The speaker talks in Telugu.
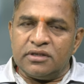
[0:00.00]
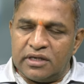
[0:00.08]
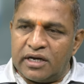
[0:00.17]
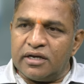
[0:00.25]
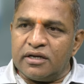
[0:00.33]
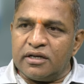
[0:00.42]

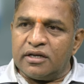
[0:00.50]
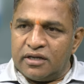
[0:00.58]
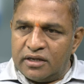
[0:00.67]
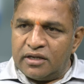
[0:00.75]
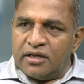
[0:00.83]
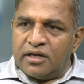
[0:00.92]
ఇలాంటి
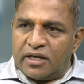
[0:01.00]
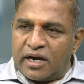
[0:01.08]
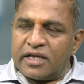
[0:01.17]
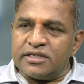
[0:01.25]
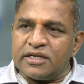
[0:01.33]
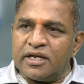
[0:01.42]

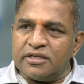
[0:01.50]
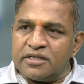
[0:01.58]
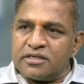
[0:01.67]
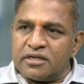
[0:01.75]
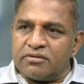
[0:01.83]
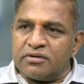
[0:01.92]
రాజకీయాలు
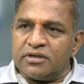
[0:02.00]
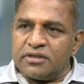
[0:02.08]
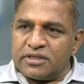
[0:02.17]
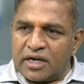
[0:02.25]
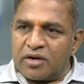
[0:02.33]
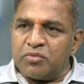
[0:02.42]
చేసేటువంటి
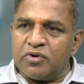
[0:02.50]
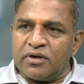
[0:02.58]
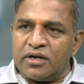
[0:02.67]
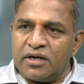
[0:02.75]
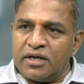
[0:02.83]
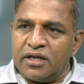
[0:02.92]
జగన్మోహన్
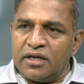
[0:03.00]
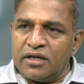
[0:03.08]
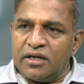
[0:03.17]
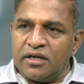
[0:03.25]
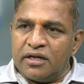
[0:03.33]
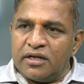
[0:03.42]
రెడ్డి
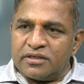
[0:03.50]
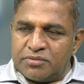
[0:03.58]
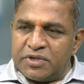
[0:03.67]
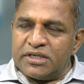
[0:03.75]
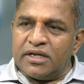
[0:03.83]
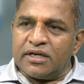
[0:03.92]

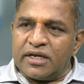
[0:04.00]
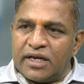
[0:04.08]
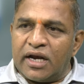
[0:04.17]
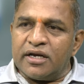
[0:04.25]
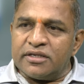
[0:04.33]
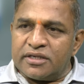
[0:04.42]
సమాజానికి
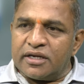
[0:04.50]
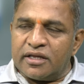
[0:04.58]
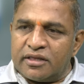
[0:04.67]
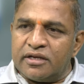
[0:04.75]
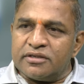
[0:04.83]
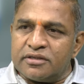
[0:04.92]
ఎలాంటి
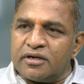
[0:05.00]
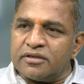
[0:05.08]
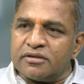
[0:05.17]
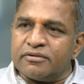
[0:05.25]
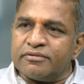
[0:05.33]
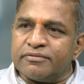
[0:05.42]
సంకేతాలు ఇస్తాడు
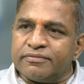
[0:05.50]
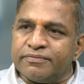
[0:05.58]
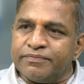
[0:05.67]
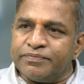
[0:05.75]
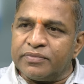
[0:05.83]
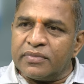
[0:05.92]
అసలు
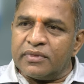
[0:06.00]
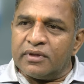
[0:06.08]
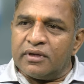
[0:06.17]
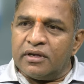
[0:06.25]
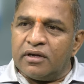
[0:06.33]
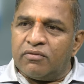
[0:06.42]

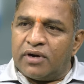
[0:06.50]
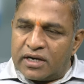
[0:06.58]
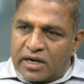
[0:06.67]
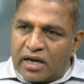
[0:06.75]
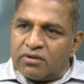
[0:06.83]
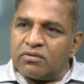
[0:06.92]
వాళ్ళ
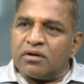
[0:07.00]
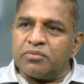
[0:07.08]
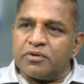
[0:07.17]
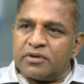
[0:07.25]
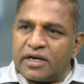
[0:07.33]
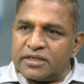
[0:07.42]
నాన్న
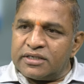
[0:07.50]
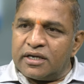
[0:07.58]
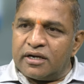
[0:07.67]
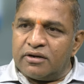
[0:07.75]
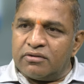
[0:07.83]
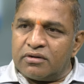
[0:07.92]
ఉన్నప్పుడు
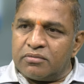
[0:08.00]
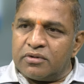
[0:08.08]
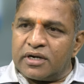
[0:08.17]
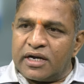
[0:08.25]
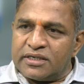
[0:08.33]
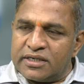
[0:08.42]
రాజశేఖర రెడ్డి
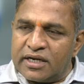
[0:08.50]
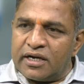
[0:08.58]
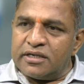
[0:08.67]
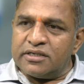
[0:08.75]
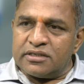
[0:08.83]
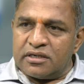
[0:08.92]
ఉన్నప్పుడు రాజశేఖర
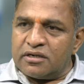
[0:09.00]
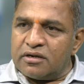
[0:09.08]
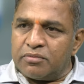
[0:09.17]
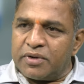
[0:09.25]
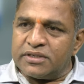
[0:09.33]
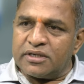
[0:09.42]
రెడ్డి
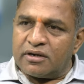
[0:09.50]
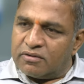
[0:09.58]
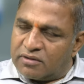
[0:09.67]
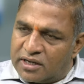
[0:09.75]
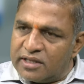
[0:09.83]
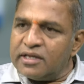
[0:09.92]
చేసినటువంటి ప్రచారం
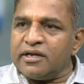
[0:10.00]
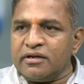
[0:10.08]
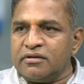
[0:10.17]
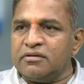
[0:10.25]
కూడా అదే